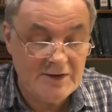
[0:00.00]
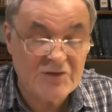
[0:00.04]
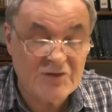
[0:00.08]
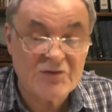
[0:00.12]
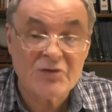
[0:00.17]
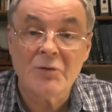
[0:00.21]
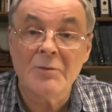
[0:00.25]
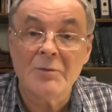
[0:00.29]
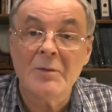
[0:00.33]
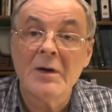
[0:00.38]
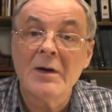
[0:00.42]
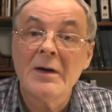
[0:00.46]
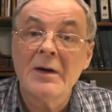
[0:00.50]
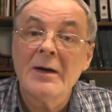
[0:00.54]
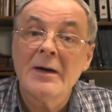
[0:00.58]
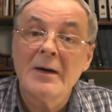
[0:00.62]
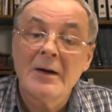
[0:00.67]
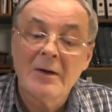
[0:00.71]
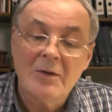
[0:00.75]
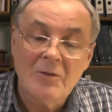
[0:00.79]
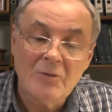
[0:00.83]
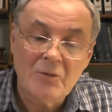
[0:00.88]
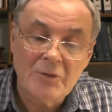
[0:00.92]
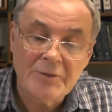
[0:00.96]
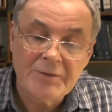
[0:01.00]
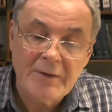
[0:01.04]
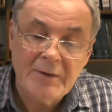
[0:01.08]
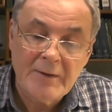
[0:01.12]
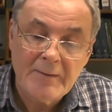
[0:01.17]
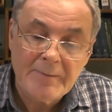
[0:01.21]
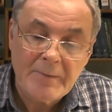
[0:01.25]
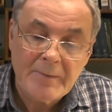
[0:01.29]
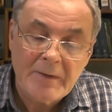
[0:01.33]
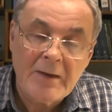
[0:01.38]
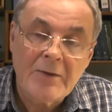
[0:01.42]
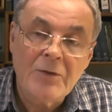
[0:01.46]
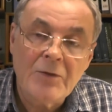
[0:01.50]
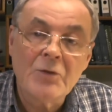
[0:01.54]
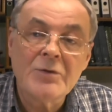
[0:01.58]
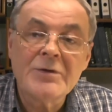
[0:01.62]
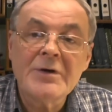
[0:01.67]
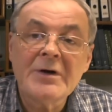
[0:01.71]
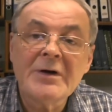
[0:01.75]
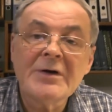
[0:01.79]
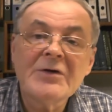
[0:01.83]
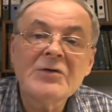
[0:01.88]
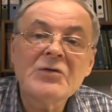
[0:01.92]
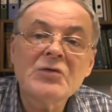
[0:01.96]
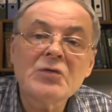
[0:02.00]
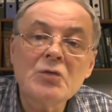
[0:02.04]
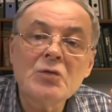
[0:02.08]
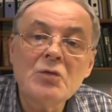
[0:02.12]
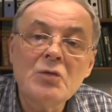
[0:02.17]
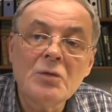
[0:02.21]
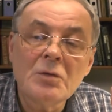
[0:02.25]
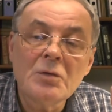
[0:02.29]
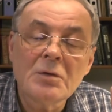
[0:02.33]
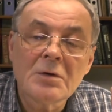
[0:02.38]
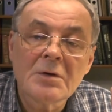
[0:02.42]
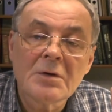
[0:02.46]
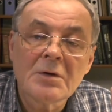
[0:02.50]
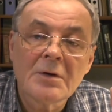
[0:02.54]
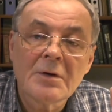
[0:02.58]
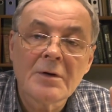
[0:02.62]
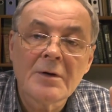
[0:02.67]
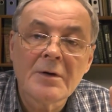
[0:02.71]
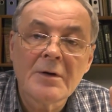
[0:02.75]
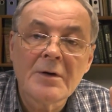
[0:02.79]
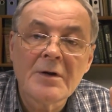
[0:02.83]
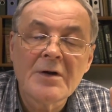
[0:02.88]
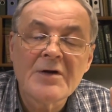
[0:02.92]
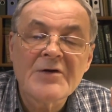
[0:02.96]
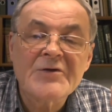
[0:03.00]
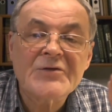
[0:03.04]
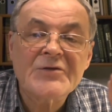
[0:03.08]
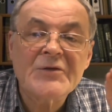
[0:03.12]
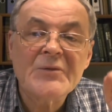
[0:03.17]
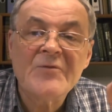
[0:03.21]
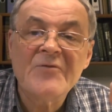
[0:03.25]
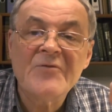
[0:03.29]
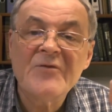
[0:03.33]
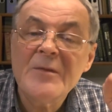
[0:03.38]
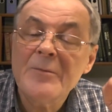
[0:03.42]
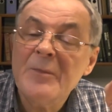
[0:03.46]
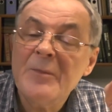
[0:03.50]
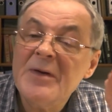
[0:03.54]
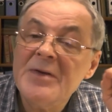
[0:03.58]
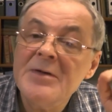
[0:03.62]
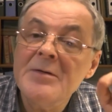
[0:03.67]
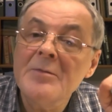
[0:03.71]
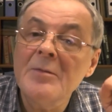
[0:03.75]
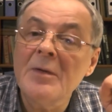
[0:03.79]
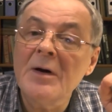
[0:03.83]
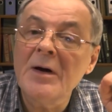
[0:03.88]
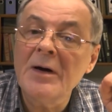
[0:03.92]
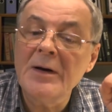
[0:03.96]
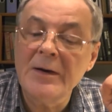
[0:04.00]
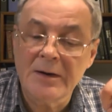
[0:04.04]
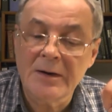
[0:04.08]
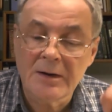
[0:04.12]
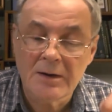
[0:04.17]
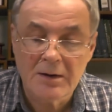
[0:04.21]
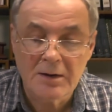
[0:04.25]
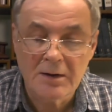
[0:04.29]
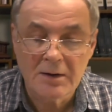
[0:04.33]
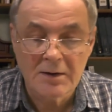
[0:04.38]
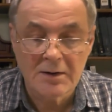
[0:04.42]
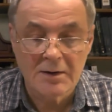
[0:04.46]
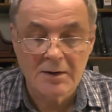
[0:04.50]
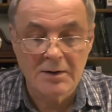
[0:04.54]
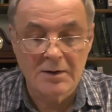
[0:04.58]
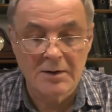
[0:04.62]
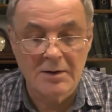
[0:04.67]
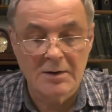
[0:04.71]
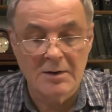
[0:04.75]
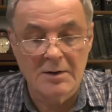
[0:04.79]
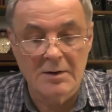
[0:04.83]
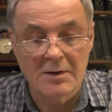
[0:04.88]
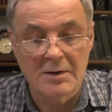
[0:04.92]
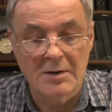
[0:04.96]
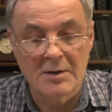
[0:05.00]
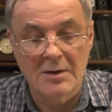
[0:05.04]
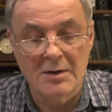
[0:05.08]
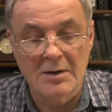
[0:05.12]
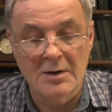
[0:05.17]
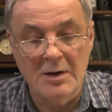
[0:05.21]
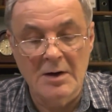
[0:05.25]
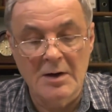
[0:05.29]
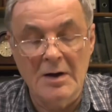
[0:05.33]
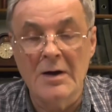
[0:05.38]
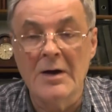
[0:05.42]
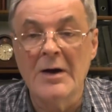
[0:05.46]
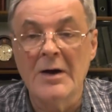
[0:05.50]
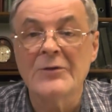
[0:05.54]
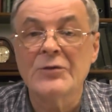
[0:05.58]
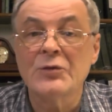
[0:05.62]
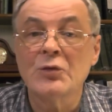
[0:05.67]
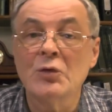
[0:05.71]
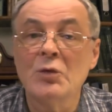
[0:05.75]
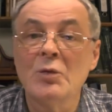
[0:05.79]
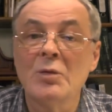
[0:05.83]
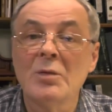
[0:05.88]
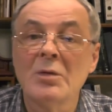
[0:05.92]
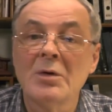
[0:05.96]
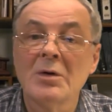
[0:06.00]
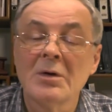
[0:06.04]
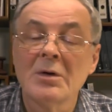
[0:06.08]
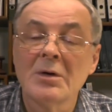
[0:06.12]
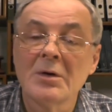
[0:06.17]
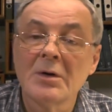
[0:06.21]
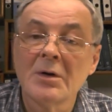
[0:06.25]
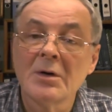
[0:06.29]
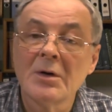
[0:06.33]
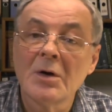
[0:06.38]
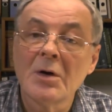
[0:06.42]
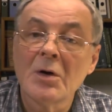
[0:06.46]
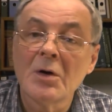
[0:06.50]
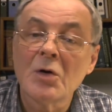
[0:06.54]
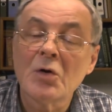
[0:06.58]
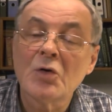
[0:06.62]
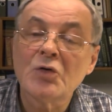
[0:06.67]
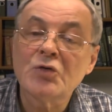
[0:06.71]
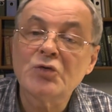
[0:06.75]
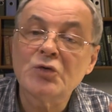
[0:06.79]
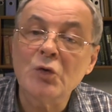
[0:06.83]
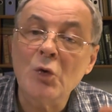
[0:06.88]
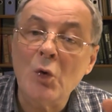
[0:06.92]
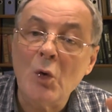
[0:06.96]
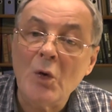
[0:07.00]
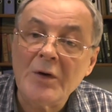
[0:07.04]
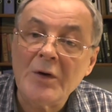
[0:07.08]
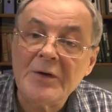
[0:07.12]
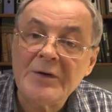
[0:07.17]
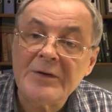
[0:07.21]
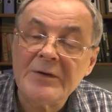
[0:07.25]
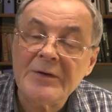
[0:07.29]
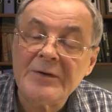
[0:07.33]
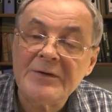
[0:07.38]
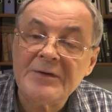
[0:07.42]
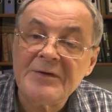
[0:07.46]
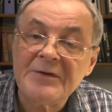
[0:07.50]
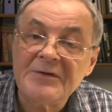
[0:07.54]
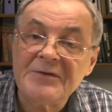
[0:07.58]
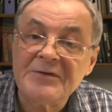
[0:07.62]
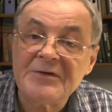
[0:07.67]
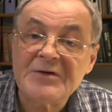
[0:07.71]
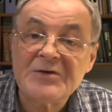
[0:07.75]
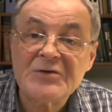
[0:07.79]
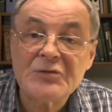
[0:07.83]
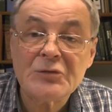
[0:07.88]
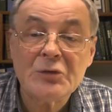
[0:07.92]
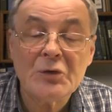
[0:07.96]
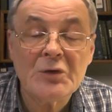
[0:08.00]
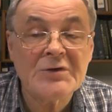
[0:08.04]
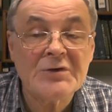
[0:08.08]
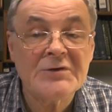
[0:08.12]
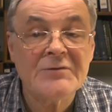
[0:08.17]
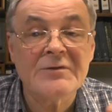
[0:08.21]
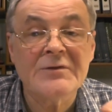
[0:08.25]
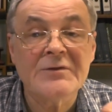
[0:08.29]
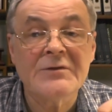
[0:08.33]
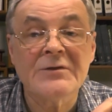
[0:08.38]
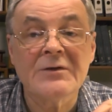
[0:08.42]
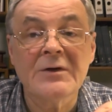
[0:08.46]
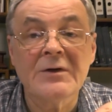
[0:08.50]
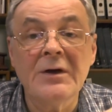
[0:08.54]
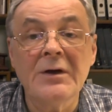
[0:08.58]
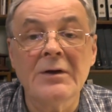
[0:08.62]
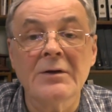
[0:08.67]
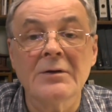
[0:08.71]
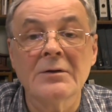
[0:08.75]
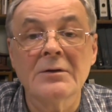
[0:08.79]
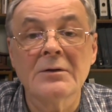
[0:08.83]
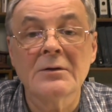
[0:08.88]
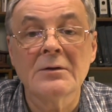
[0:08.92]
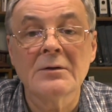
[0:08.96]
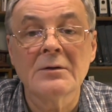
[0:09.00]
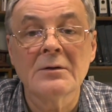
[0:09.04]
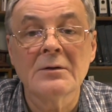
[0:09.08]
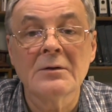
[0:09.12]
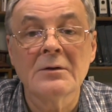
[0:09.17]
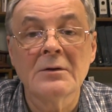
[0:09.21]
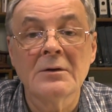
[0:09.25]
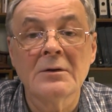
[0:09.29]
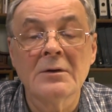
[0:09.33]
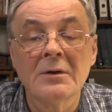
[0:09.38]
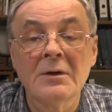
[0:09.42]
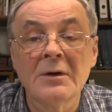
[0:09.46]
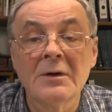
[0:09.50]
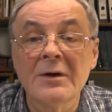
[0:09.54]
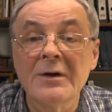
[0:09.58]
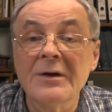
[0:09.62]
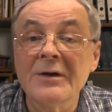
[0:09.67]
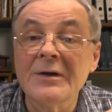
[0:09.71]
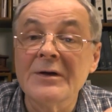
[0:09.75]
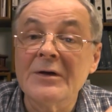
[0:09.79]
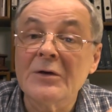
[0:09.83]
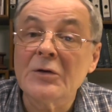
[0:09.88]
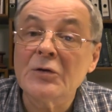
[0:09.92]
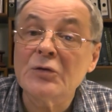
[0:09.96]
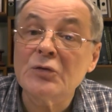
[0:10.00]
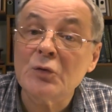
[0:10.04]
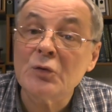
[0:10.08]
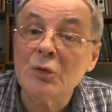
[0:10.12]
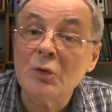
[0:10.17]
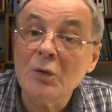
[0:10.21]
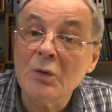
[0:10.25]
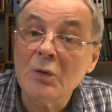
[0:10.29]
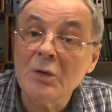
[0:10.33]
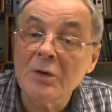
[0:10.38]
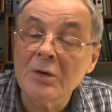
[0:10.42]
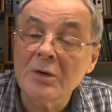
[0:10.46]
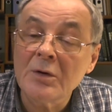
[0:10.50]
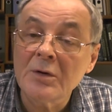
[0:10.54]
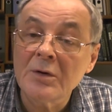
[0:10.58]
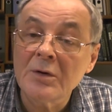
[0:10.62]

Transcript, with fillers: о чем. Вот. Но я хочу, чтобы вы понимали о том, кто за что отвечает и кто